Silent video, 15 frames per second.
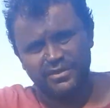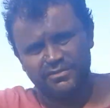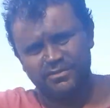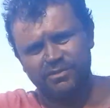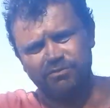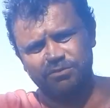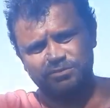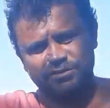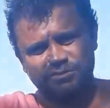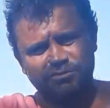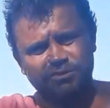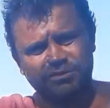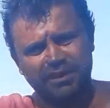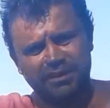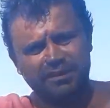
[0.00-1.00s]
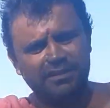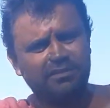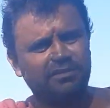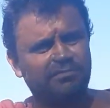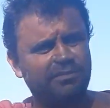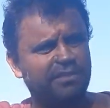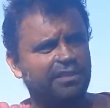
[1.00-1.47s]
Se vocês gostaram
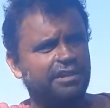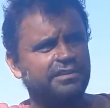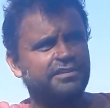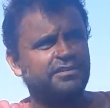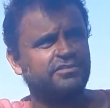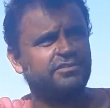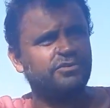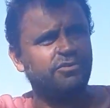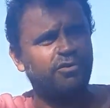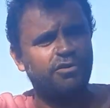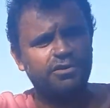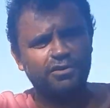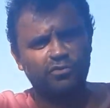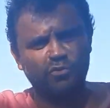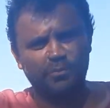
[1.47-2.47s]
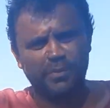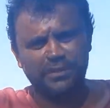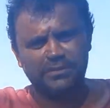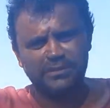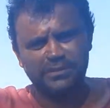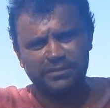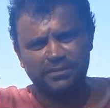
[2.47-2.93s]
desse vídeo, aí deixe seu joinha,
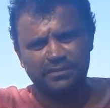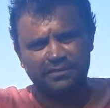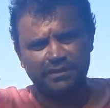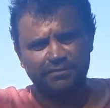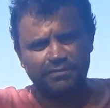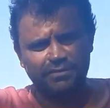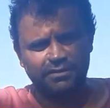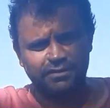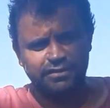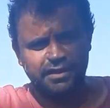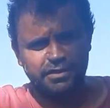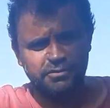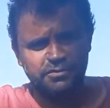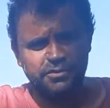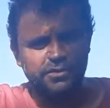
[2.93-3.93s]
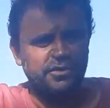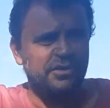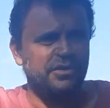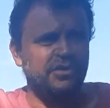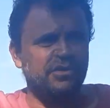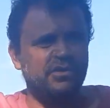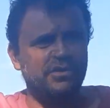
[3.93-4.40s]
compartilhe, se inscreva no canal.
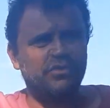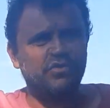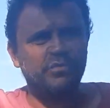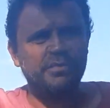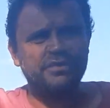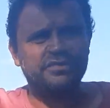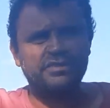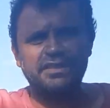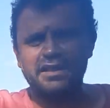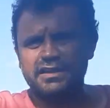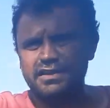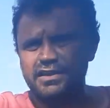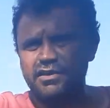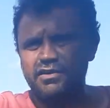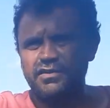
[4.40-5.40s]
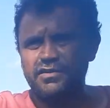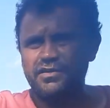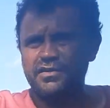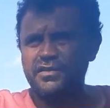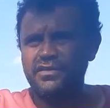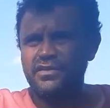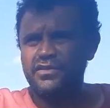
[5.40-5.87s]
E começando aqui, ó,
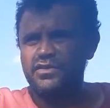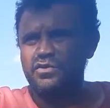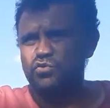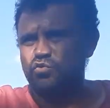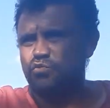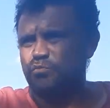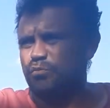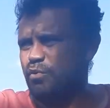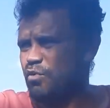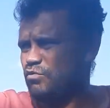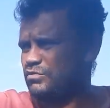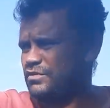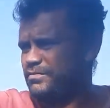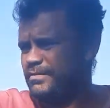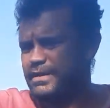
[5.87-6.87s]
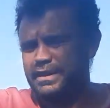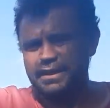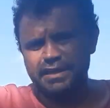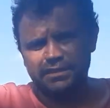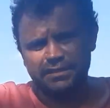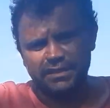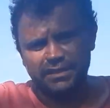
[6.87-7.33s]
um pouco
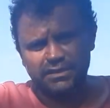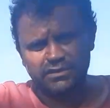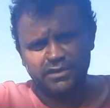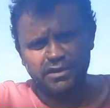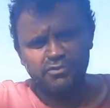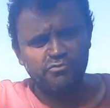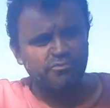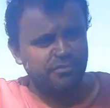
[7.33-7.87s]
diferente, que é um